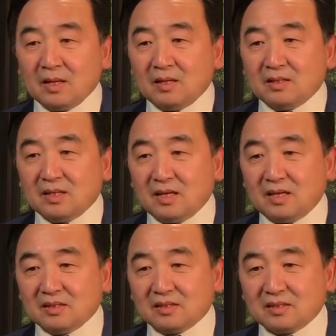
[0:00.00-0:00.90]

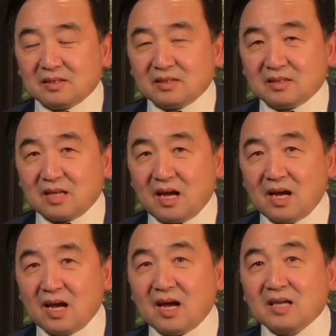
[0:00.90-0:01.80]
那
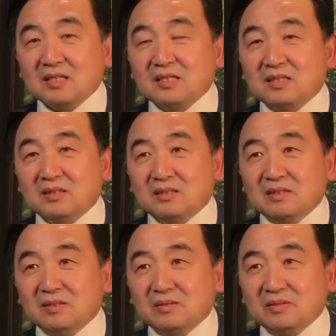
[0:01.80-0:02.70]
他是
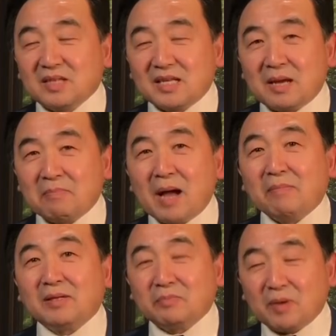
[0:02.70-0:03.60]
在他爸
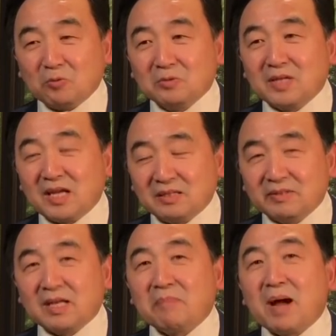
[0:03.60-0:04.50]
爸的保护下，因
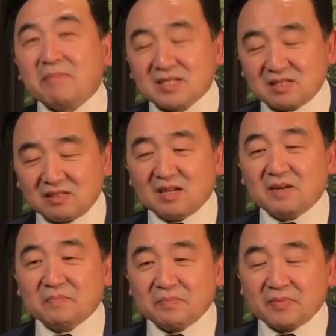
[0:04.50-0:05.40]
为他妈妈死了。
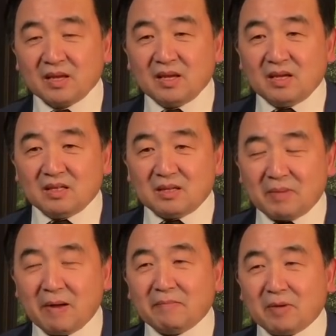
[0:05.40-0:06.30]
他
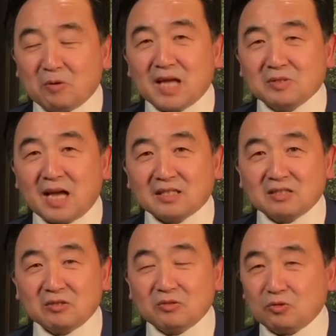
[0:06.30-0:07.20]
爸爸保护下，
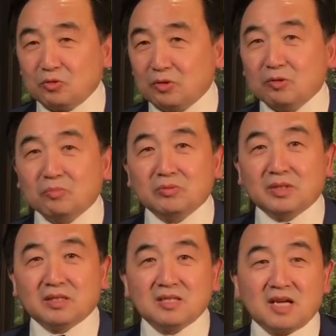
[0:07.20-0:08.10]
坚绝对不
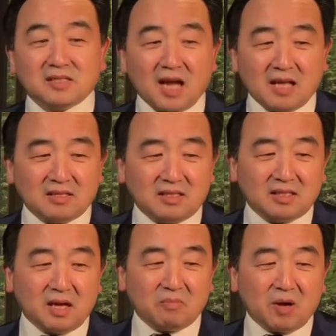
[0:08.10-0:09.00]
能参战，一
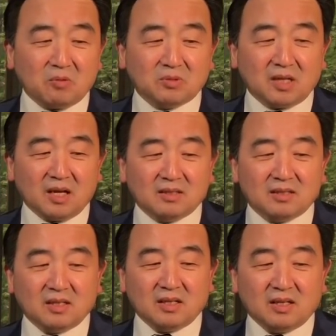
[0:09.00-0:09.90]
定要保护他。
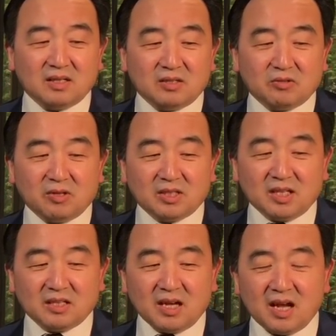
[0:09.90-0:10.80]
结果
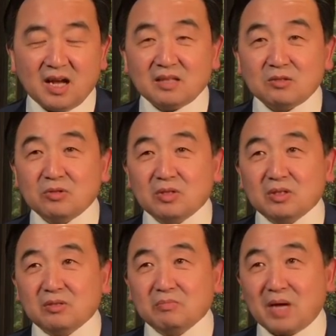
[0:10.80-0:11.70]
呢，他
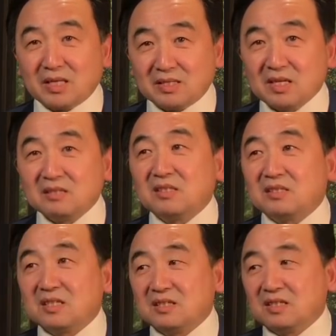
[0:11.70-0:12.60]
却满腔热
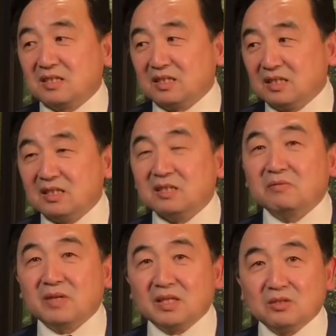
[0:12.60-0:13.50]
忱的一定
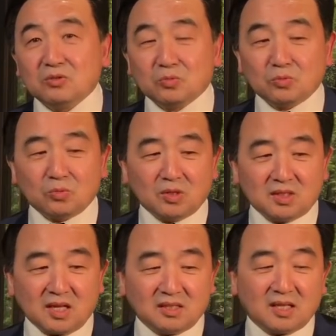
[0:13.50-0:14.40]
为祖国
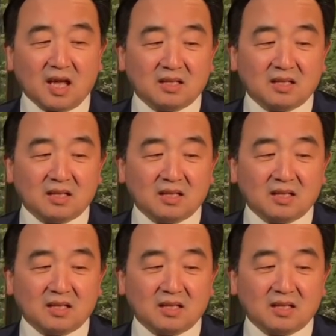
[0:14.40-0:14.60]
参战，